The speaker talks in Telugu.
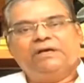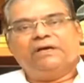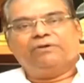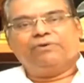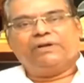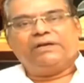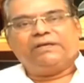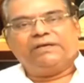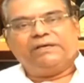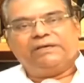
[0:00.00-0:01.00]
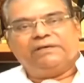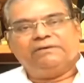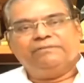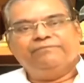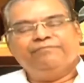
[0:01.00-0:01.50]
ఆ కుర్రాడికి
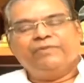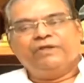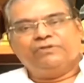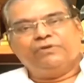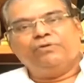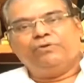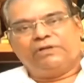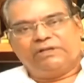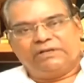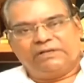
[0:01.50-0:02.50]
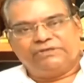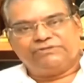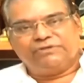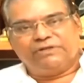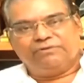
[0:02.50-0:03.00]
ఇందులో అల్లరి
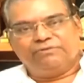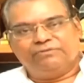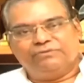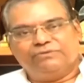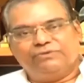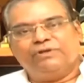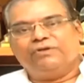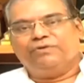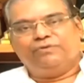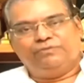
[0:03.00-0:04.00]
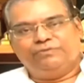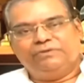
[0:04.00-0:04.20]
నరేష్ గారు డ్యూయల్ రోలు